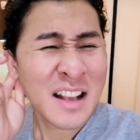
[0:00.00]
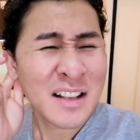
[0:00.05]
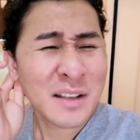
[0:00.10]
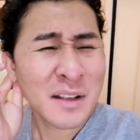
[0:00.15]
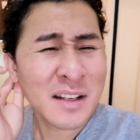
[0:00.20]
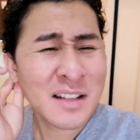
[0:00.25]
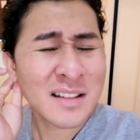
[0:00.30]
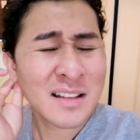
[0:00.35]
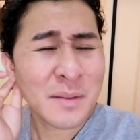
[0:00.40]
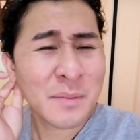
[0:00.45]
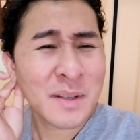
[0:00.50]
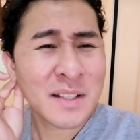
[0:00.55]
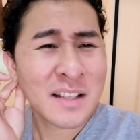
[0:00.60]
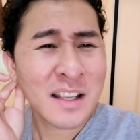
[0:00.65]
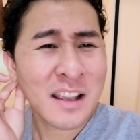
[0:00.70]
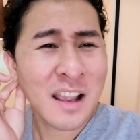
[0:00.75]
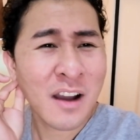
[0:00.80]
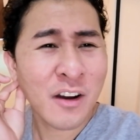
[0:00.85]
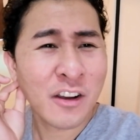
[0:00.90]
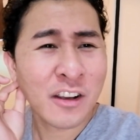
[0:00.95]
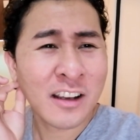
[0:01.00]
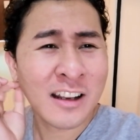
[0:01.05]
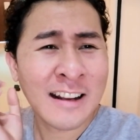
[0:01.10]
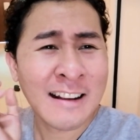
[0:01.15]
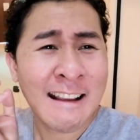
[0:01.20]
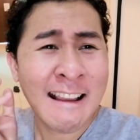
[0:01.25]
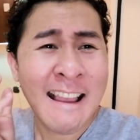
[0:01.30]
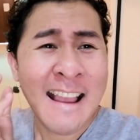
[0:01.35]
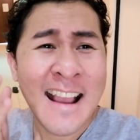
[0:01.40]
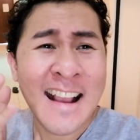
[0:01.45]
Sabi sa Bisaya, okay ka
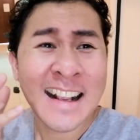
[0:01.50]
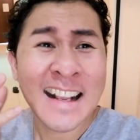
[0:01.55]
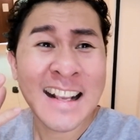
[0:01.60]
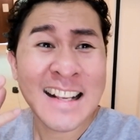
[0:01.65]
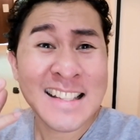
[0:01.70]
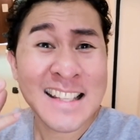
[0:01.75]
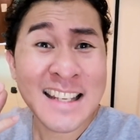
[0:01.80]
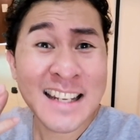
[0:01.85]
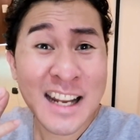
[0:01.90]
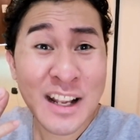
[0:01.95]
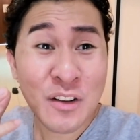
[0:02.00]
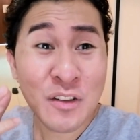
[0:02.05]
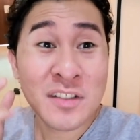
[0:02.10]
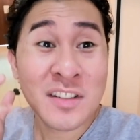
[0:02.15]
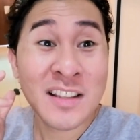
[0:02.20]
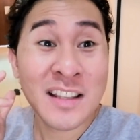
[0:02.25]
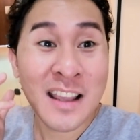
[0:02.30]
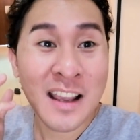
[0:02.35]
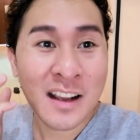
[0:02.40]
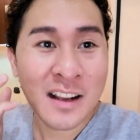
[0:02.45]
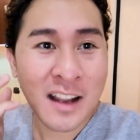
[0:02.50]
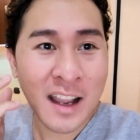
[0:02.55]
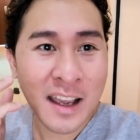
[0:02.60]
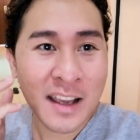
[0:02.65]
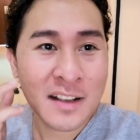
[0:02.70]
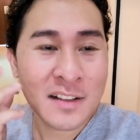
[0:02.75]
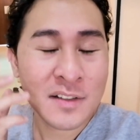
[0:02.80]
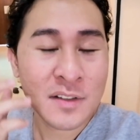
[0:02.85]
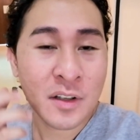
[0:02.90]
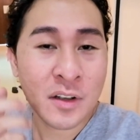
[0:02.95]
nag... Gasinaw siya
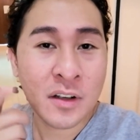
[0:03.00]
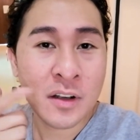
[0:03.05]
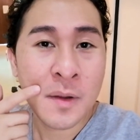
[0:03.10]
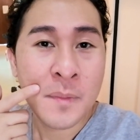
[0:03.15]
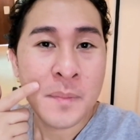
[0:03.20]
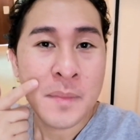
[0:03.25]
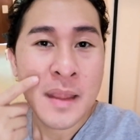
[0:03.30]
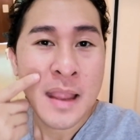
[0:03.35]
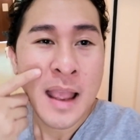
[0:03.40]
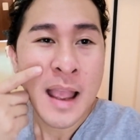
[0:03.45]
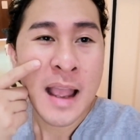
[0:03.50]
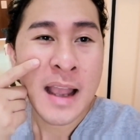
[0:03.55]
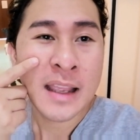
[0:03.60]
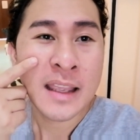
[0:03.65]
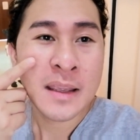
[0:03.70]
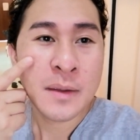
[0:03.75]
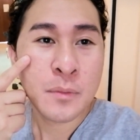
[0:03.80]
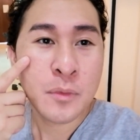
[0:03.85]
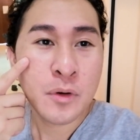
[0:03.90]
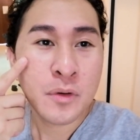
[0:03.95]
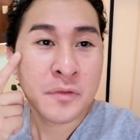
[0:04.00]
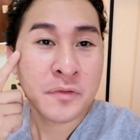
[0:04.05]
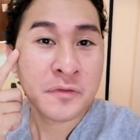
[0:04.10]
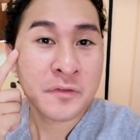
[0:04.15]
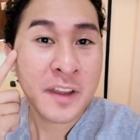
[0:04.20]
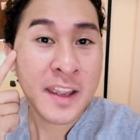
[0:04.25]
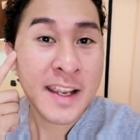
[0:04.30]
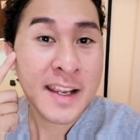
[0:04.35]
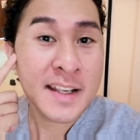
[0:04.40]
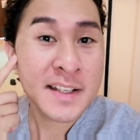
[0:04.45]
guys, o oh, ang imong
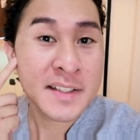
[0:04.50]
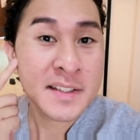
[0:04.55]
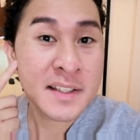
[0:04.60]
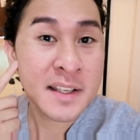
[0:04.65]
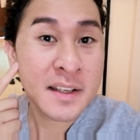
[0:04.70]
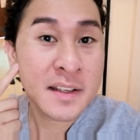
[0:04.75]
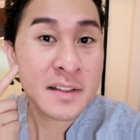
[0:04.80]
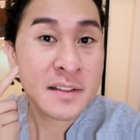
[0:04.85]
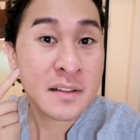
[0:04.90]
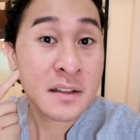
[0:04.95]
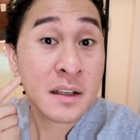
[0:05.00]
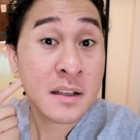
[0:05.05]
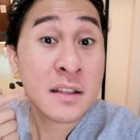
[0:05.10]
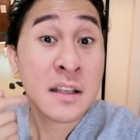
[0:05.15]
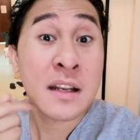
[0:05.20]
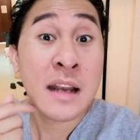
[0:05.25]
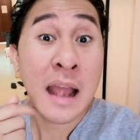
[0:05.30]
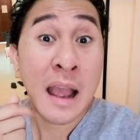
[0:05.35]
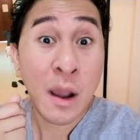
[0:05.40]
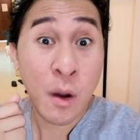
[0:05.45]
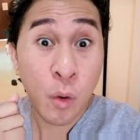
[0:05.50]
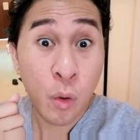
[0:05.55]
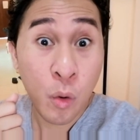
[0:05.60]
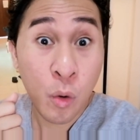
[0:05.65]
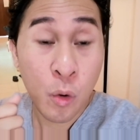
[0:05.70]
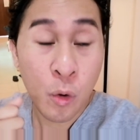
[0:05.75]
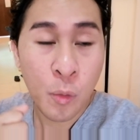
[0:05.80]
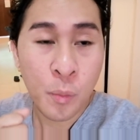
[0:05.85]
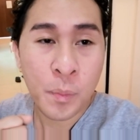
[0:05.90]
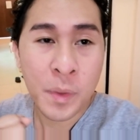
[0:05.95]
face is gasinaw,
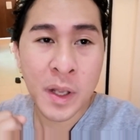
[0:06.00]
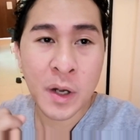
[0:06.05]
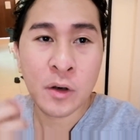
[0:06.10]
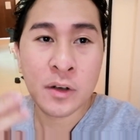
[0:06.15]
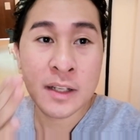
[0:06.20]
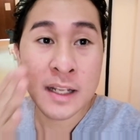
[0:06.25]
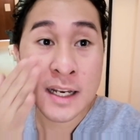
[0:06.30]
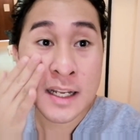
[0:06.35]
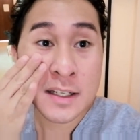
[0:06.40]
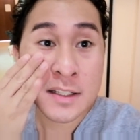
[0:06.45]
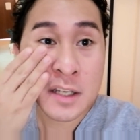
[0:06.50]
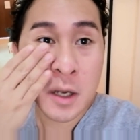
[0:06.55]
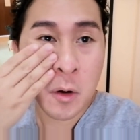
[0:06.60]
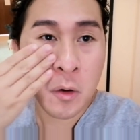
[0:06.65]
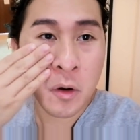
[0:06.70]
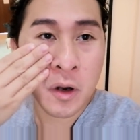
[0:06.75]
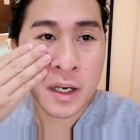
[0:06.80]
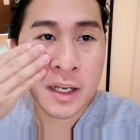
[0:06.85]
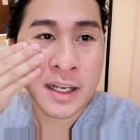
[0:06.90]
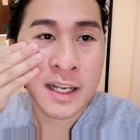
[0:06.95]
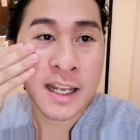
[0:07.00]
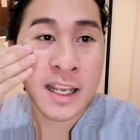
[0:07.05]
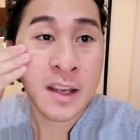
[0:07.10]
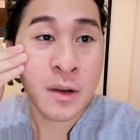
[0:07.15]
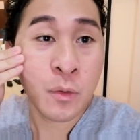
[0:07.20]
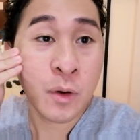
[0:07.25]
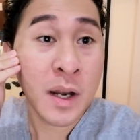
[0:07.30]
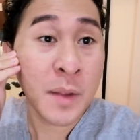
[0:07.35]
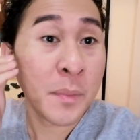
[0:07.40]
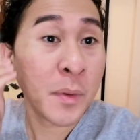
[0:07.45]
pero dili siya
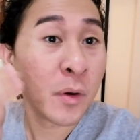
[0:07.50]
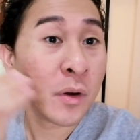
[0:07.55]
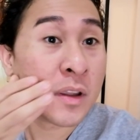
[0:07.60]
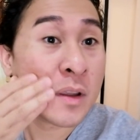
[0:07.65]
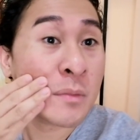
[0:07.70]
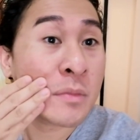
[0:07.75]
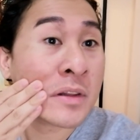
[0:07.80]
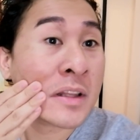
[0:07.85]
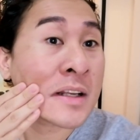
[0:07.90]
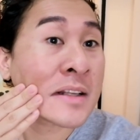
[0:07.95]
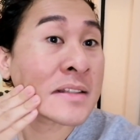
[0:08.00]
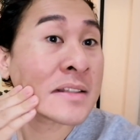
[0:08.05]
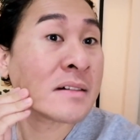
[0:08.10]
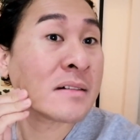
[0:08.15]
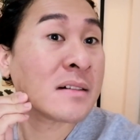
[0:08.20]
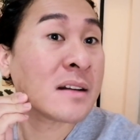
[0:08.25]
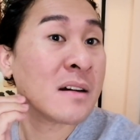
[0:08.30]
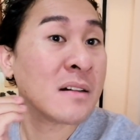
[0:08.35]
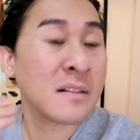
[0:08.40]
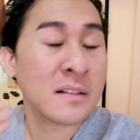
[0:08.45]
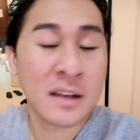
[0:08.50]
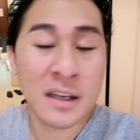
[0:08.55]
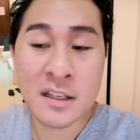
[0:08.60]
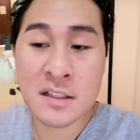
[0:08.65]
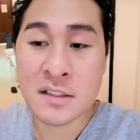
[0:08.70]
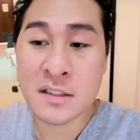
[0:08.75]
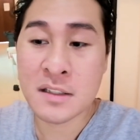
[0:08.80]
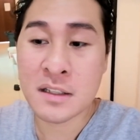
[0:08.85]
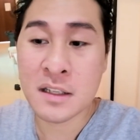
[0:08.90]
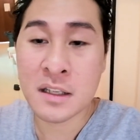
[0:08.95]
oily. Wala pa ko ibutang sa kunaon
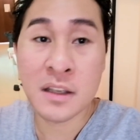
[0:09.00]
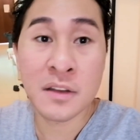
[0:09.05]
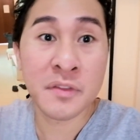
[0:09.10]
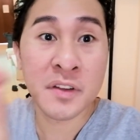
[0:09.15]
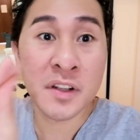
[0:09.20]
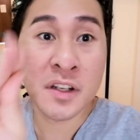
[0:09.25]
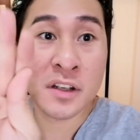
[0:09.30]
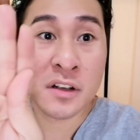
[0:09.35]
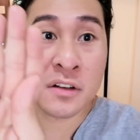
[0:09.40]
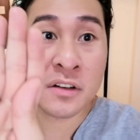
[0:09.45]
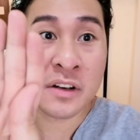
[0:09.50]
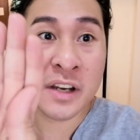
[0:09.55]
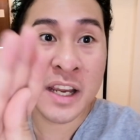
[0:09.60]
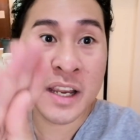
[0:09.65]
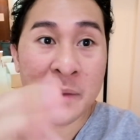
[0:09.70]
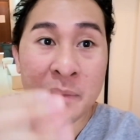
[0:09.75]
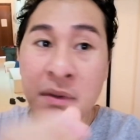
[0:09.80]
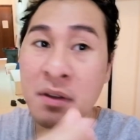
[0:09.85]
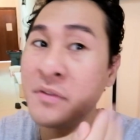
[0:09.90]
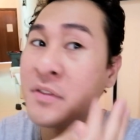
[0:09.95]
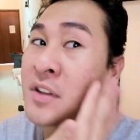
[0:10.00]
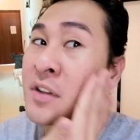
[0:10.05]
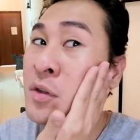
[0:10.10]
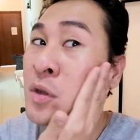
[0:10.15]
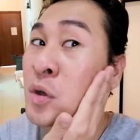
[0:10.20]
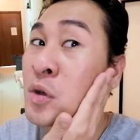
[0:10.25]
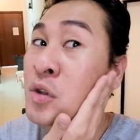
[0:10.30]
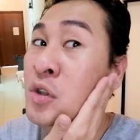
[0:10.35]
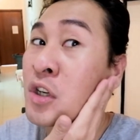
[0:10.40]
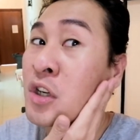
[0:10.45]
guys. Even cream, even
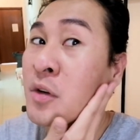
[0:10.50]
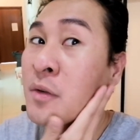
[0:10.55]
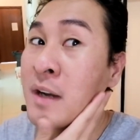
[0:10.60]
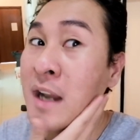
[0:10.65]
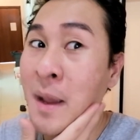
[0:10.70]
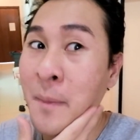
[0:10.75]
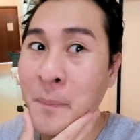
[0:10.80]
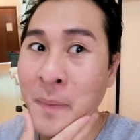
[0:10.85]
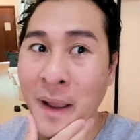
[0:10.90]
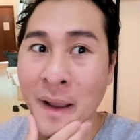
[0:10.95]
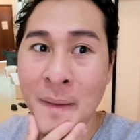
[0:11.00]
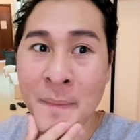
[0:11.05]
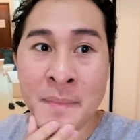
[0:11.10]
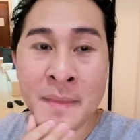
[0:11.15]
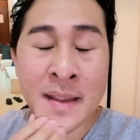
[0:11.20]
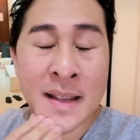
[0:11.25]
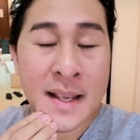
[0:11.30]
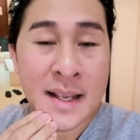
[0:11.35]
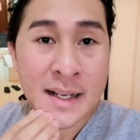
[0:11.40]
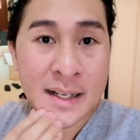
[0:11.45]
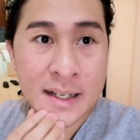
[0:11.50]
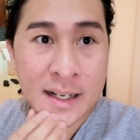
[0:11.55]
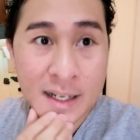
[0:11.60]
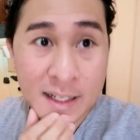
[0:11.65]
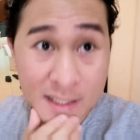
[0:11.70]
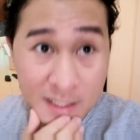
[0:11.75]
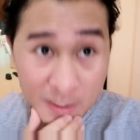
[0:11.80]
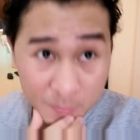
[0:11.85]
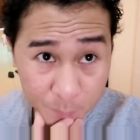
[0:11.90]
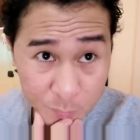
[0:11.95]
toner, wala pa.
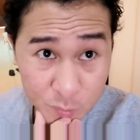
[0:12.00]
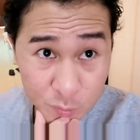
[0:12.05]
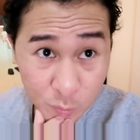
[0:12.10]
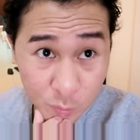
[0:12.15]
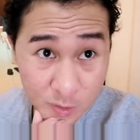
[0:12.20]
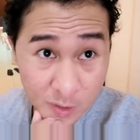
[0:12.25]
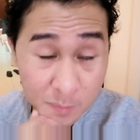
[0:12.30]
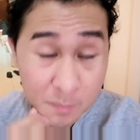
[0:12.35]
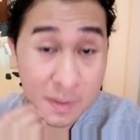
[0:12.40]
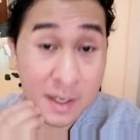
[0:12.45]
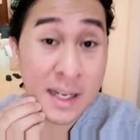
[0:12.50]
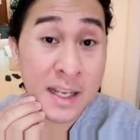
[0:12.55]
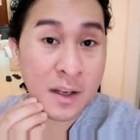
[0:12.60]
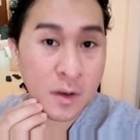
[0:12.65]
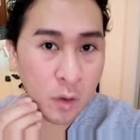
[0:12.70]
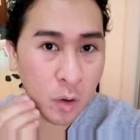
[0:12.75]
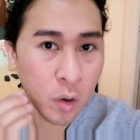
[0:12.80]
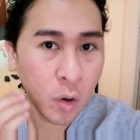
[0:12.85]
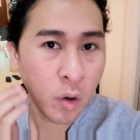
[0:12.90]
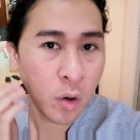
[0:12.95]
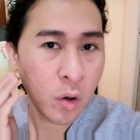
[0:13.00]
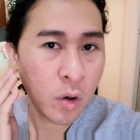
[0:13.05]
Kakatapos ko lang manigo.